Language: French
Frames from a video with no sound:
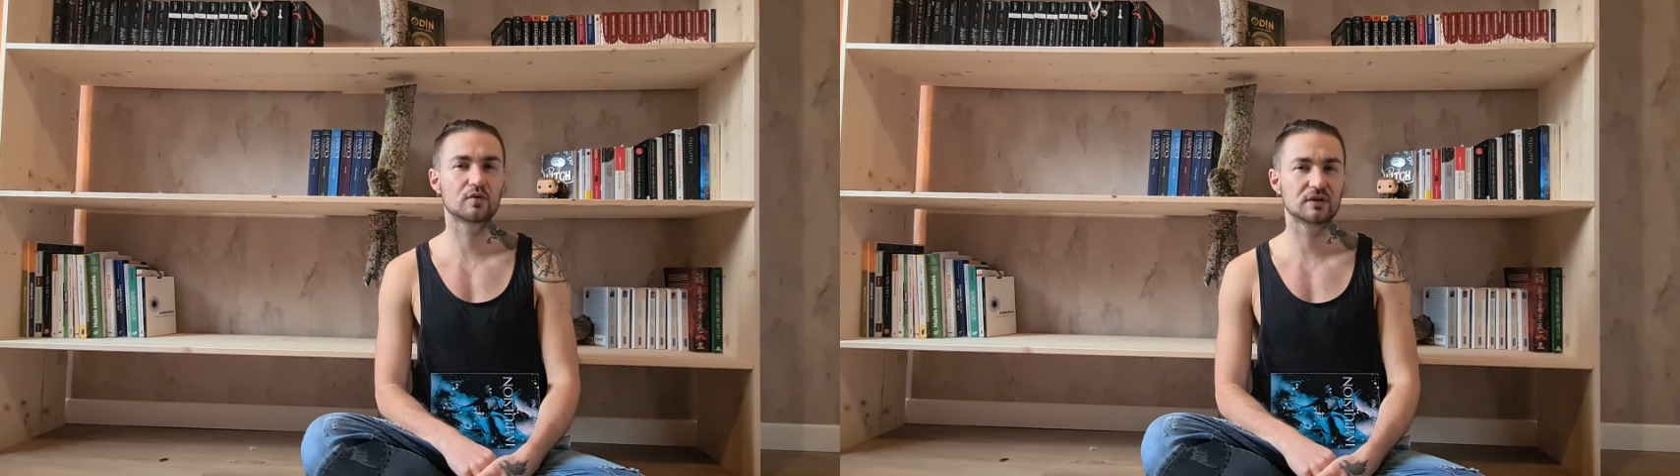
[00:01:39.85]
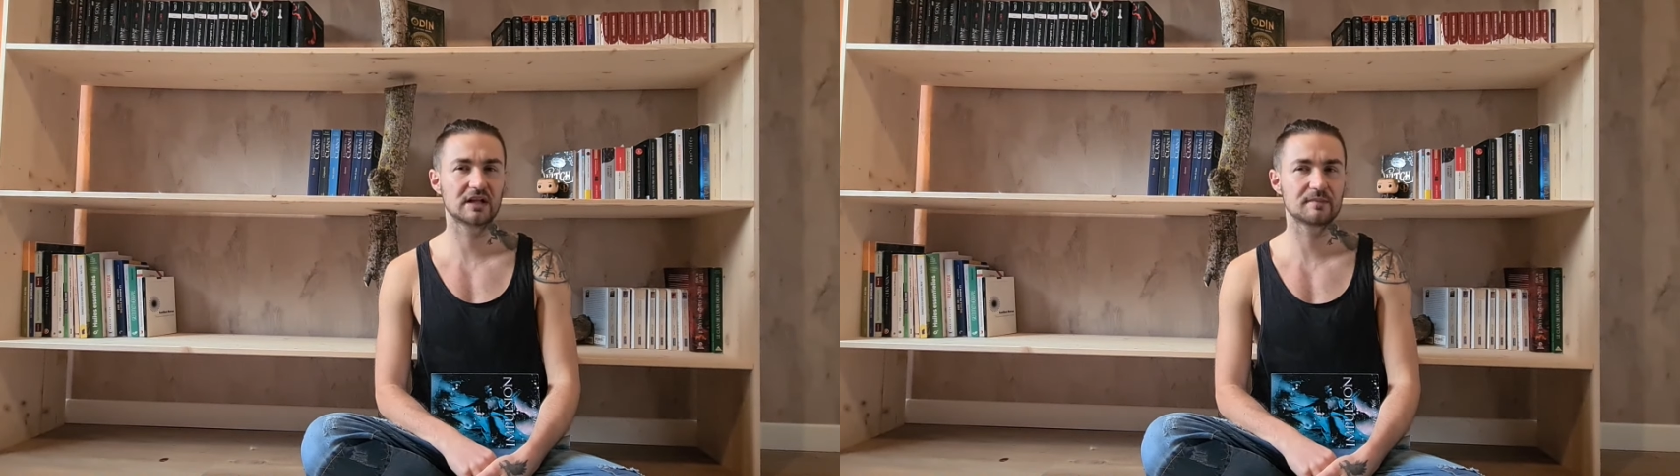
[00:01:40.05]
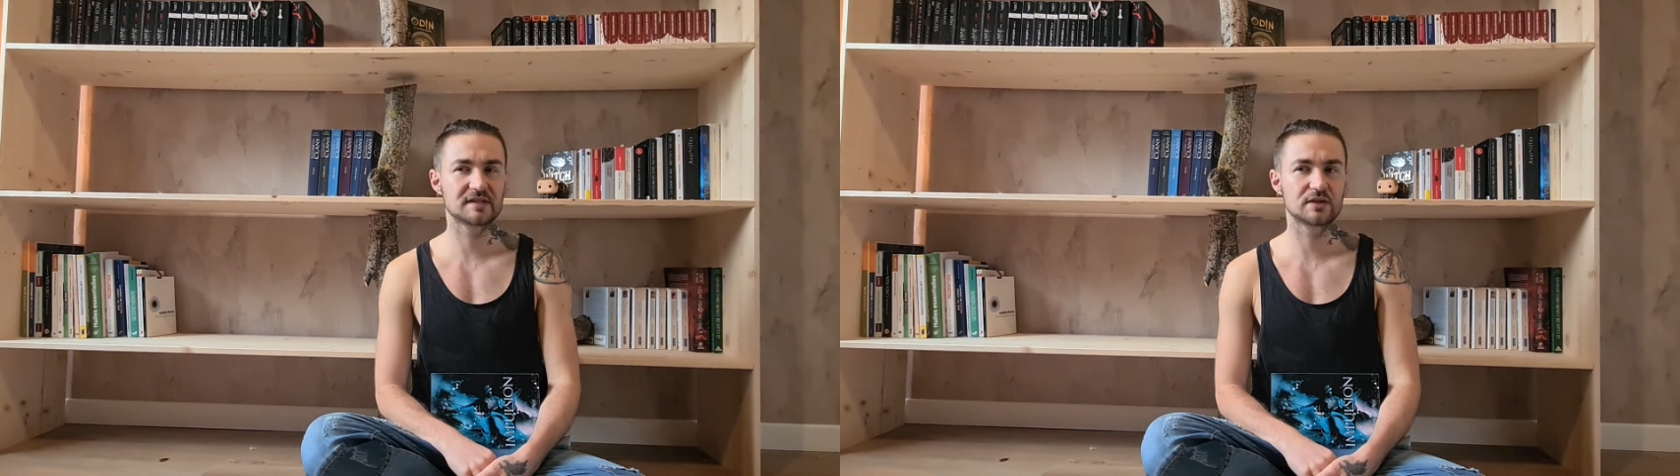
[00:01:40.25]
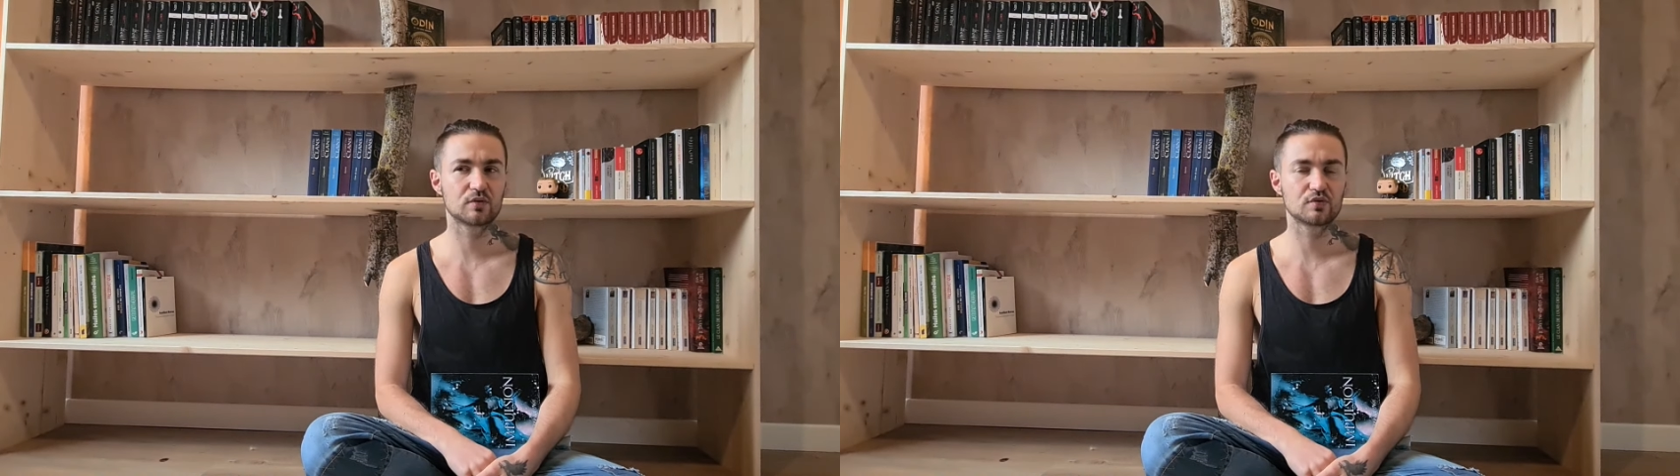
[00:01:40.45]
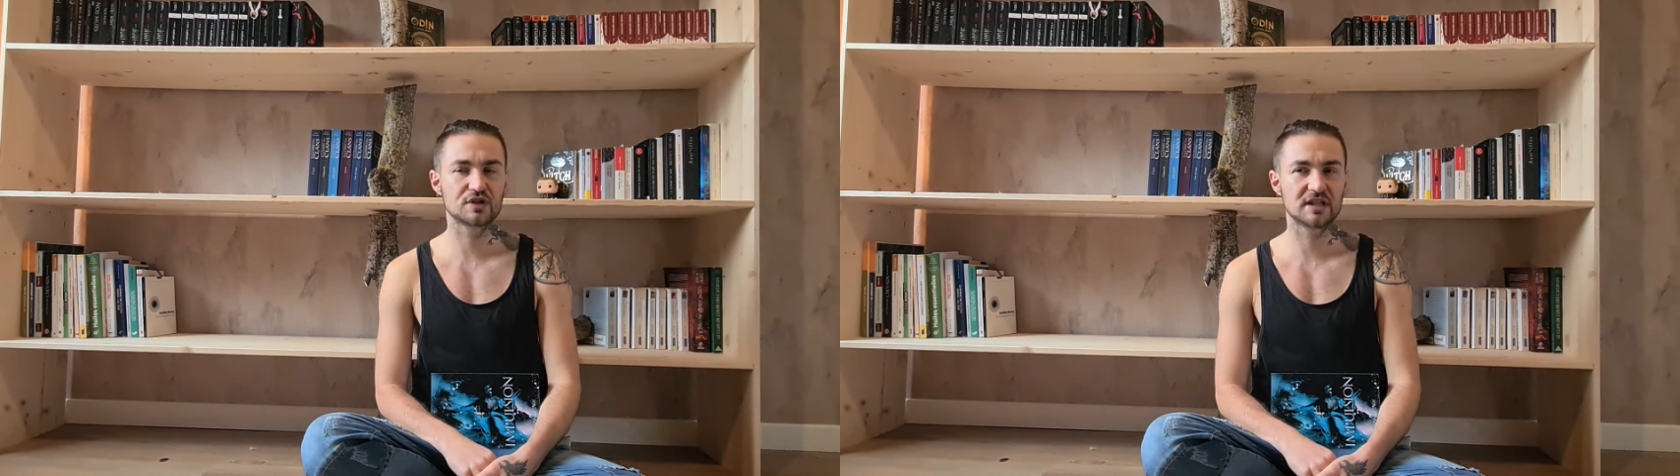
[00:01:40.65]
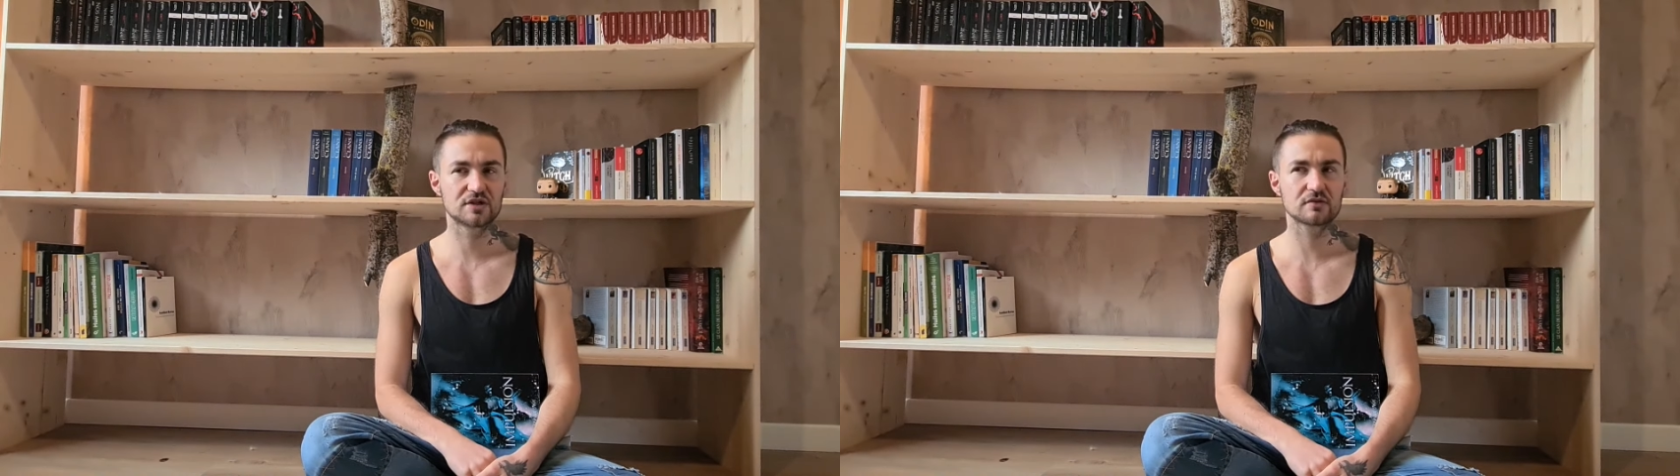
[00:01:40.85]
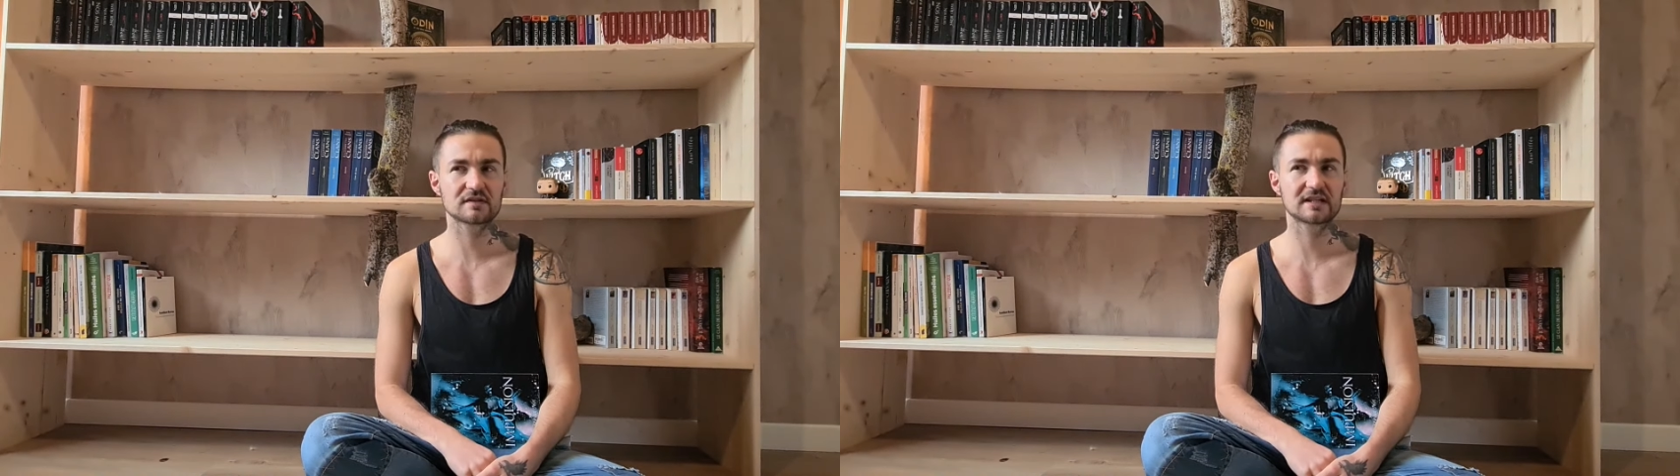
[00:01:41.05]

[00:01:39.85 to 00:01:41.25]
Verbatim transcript: connaît la psychologie des gens,